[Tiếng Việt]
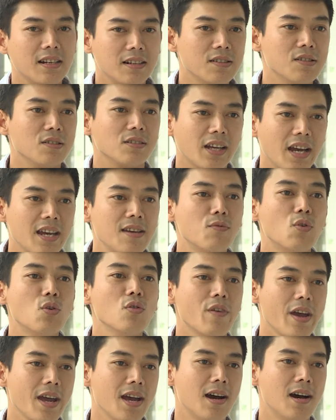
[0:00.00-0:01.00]
được thấy
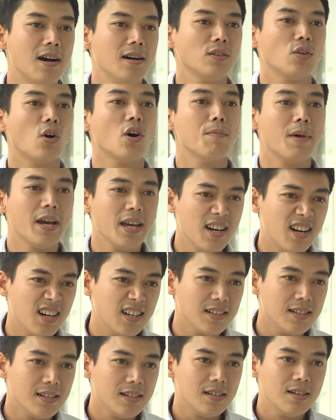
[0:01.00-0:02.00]
vui vẻ hơn, thoải mái hơn.